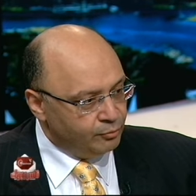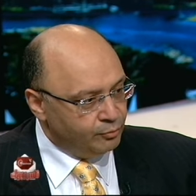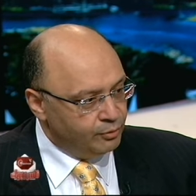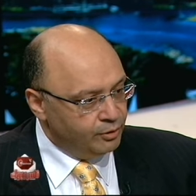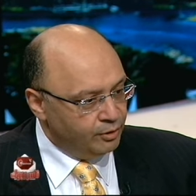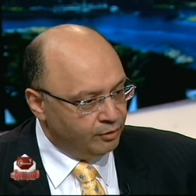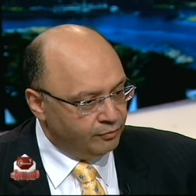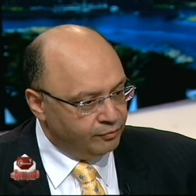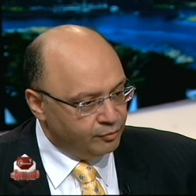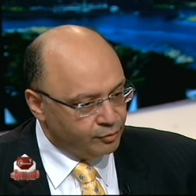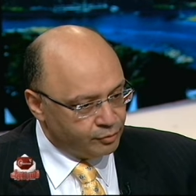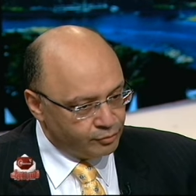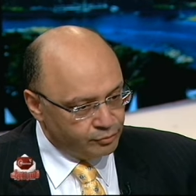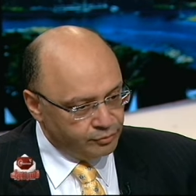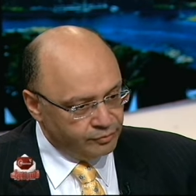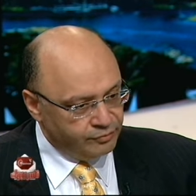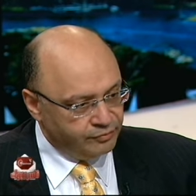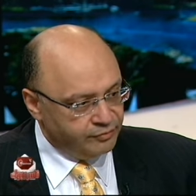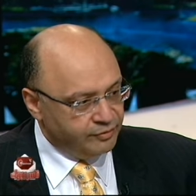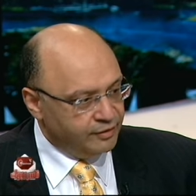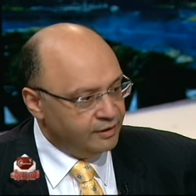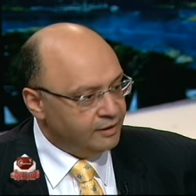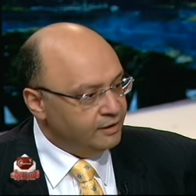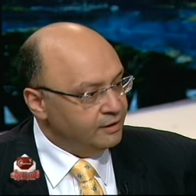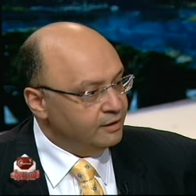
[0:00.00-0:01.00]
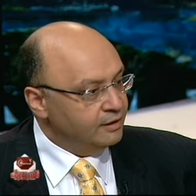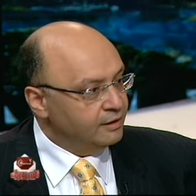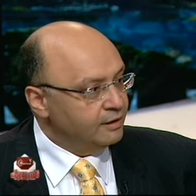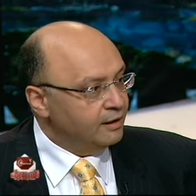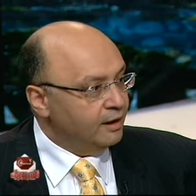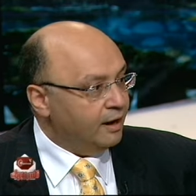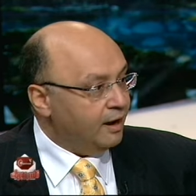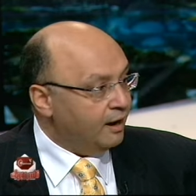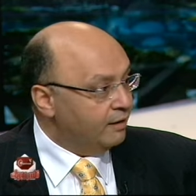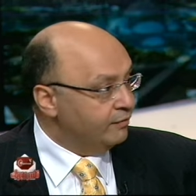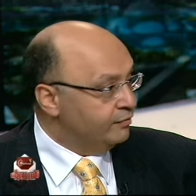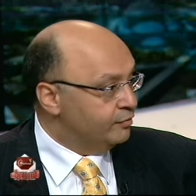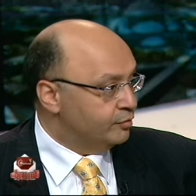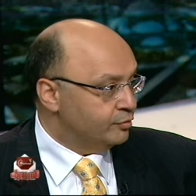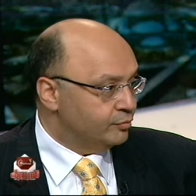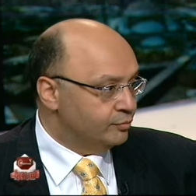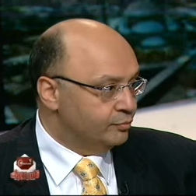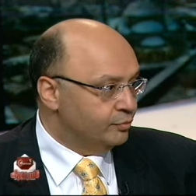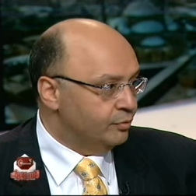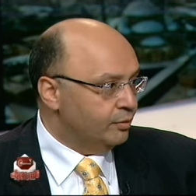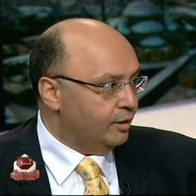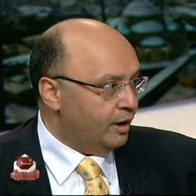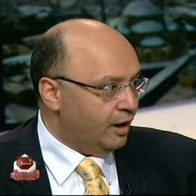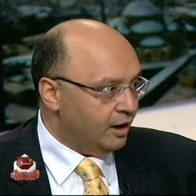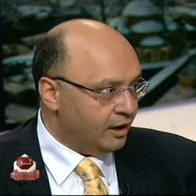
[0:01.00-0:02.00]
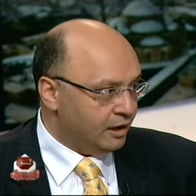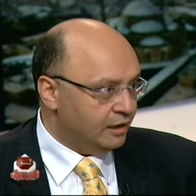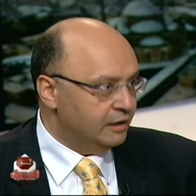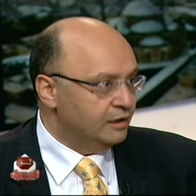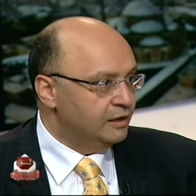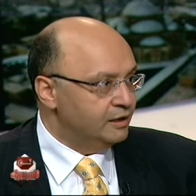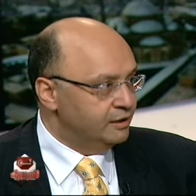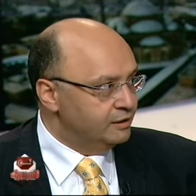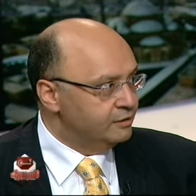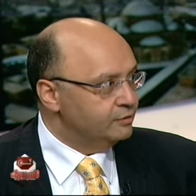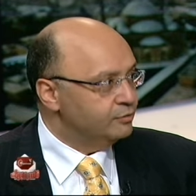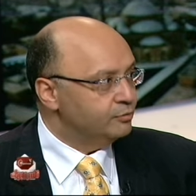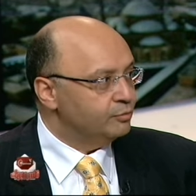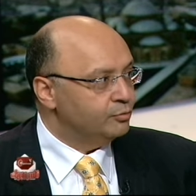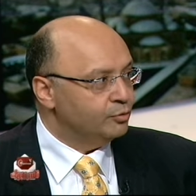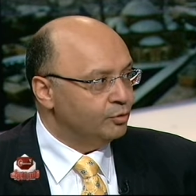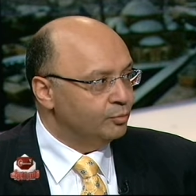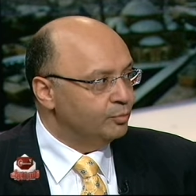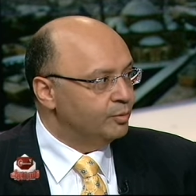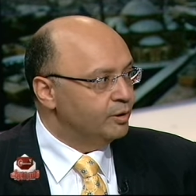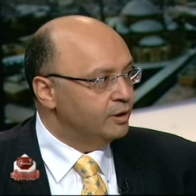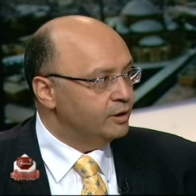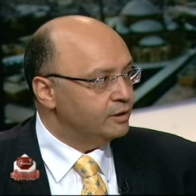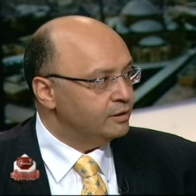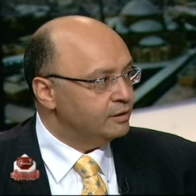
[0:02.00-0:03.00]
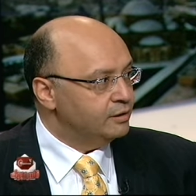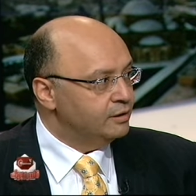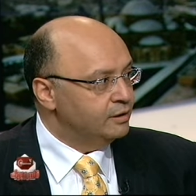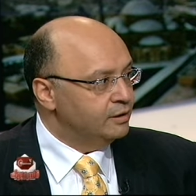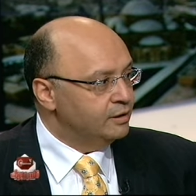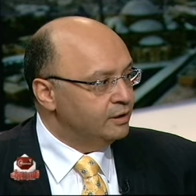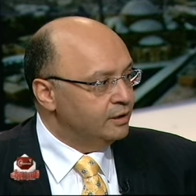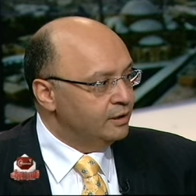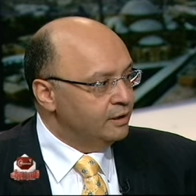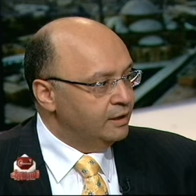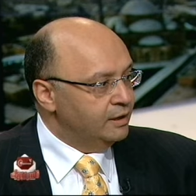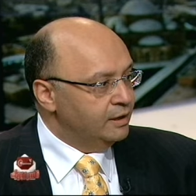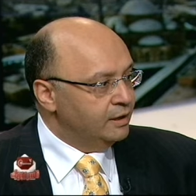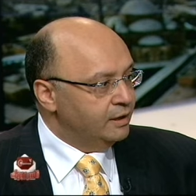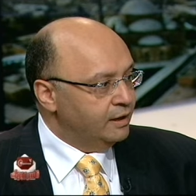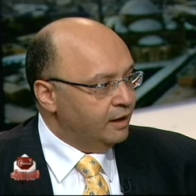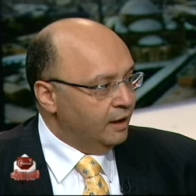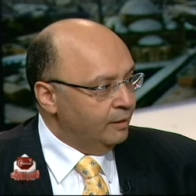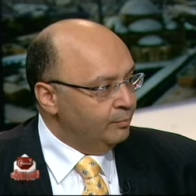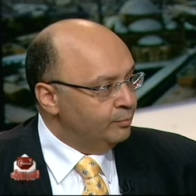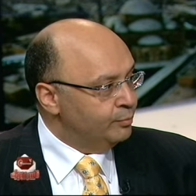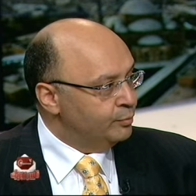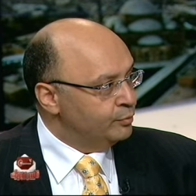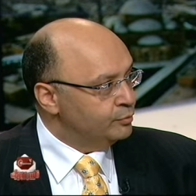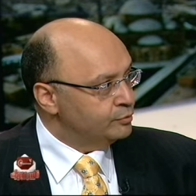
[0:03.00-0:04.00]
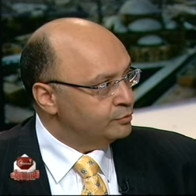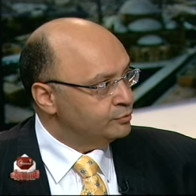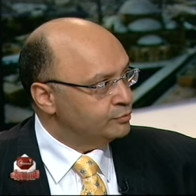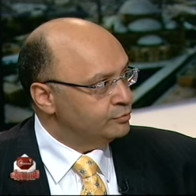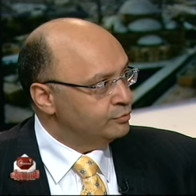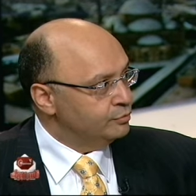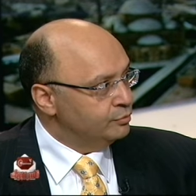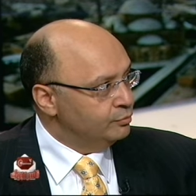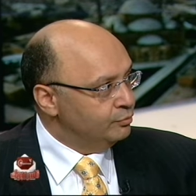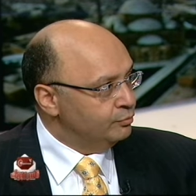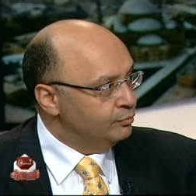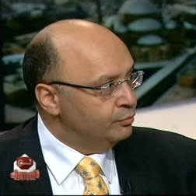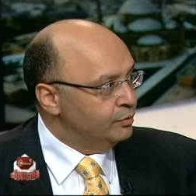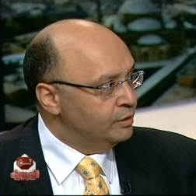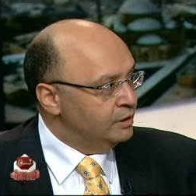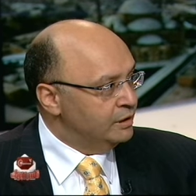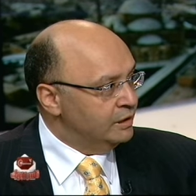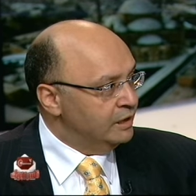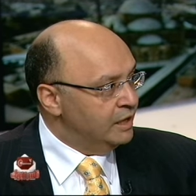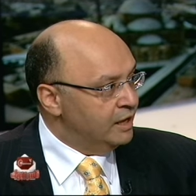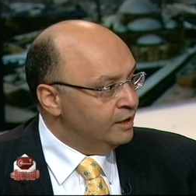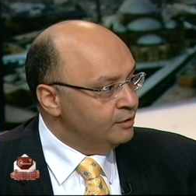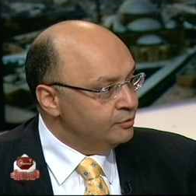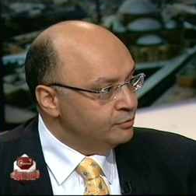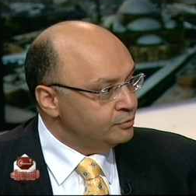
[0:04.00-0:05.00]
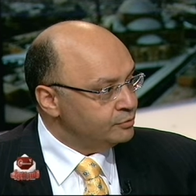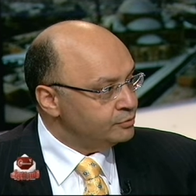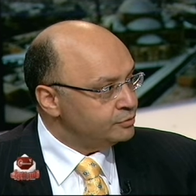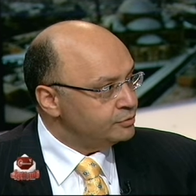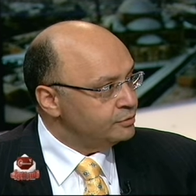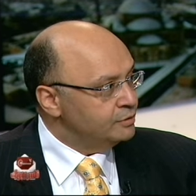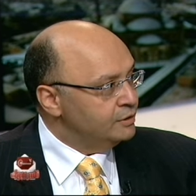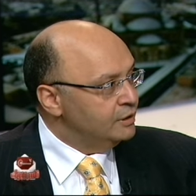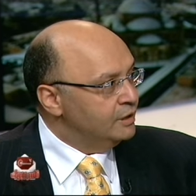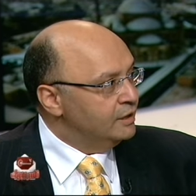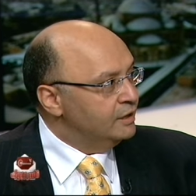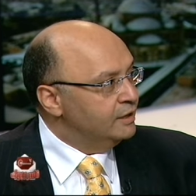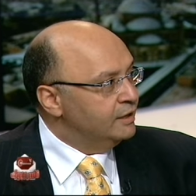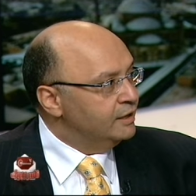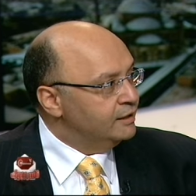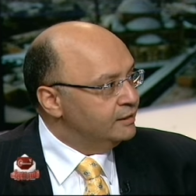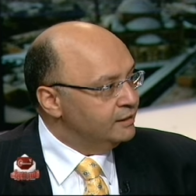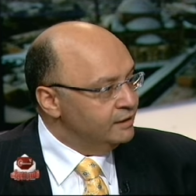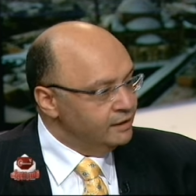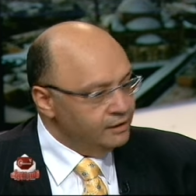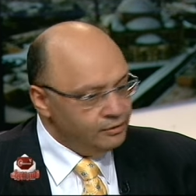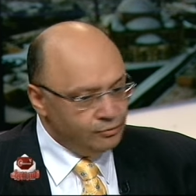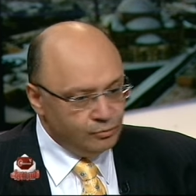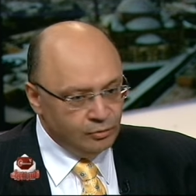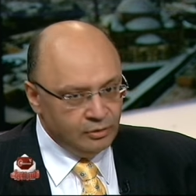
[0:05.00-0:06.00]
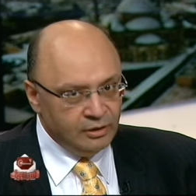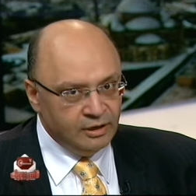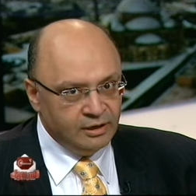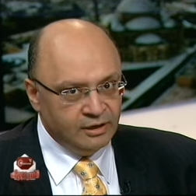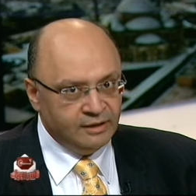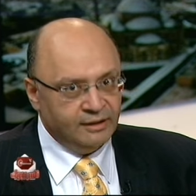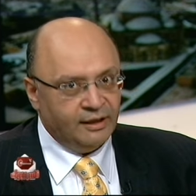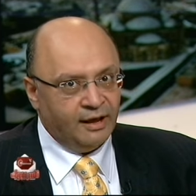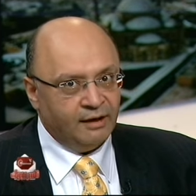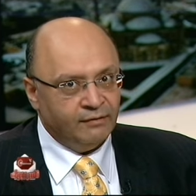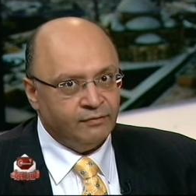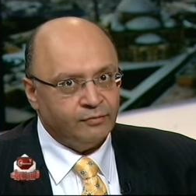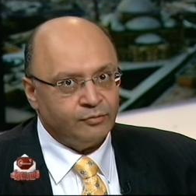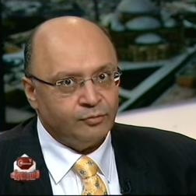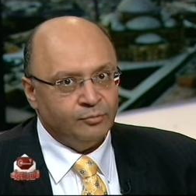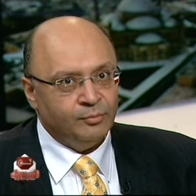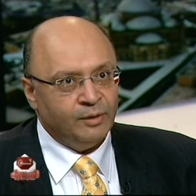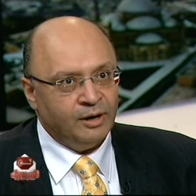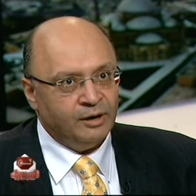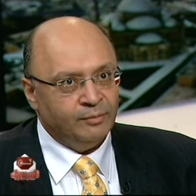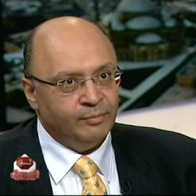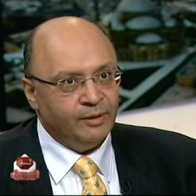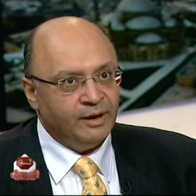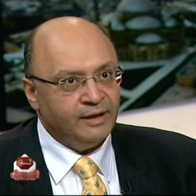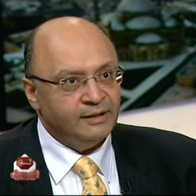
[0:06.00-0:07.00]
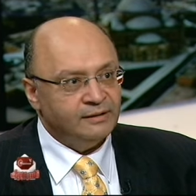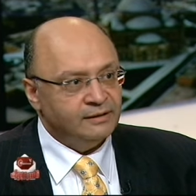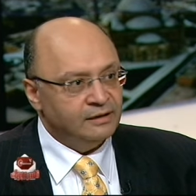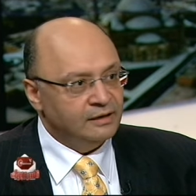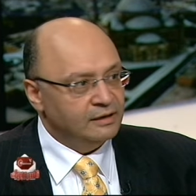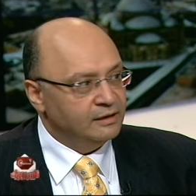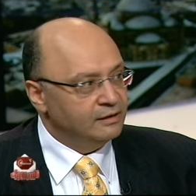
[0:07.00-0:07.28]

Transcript: ويحفروا فحفروا حقلين كبار كامبوس ولانوس الاثنين دول اللي اتحفروا مع بعض